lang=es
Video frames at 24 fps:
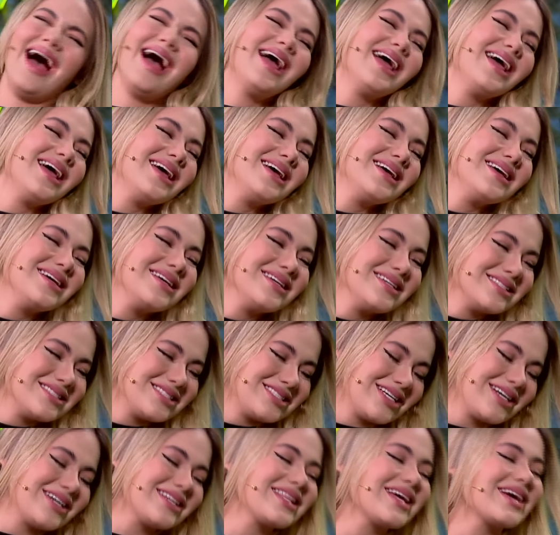Ahí están.
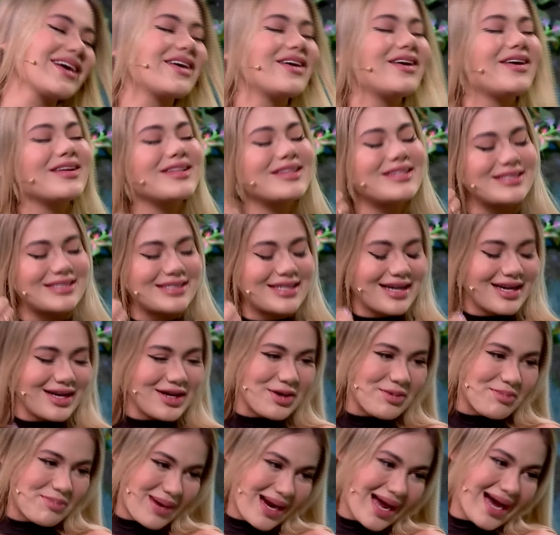Yo tengo dos
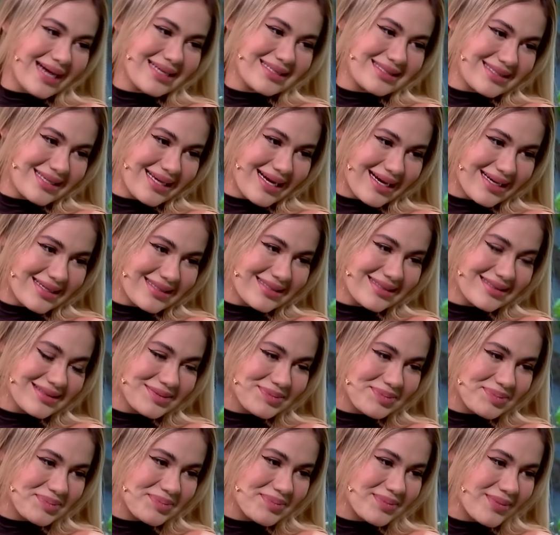rinoplastias.
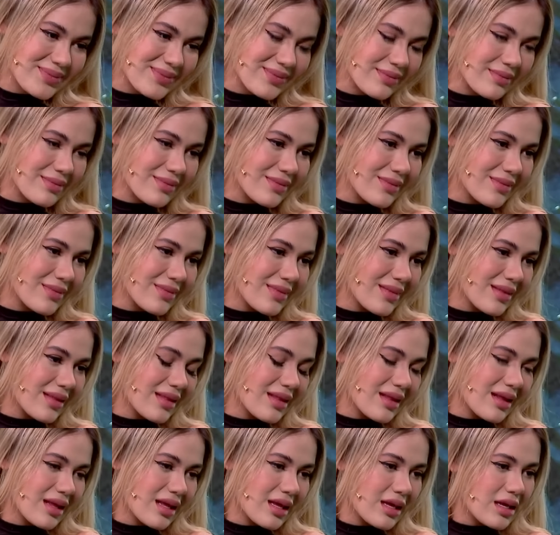
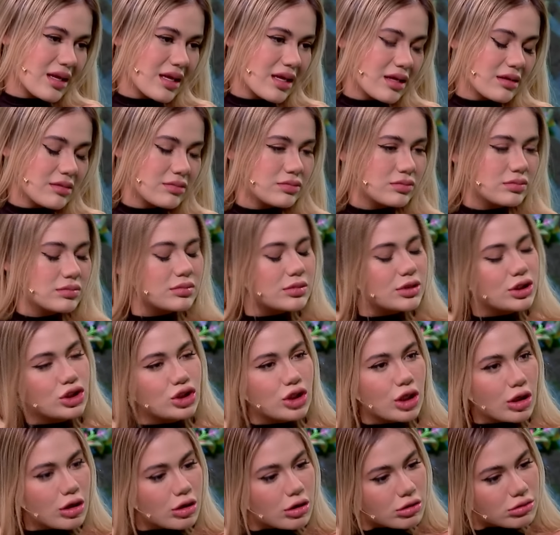Ah. ¿Y
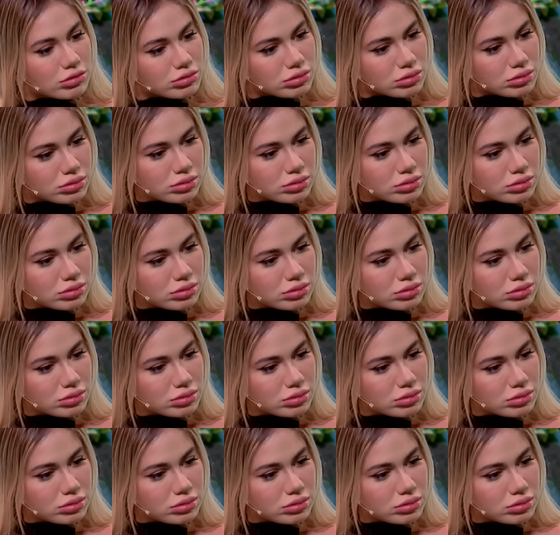yo?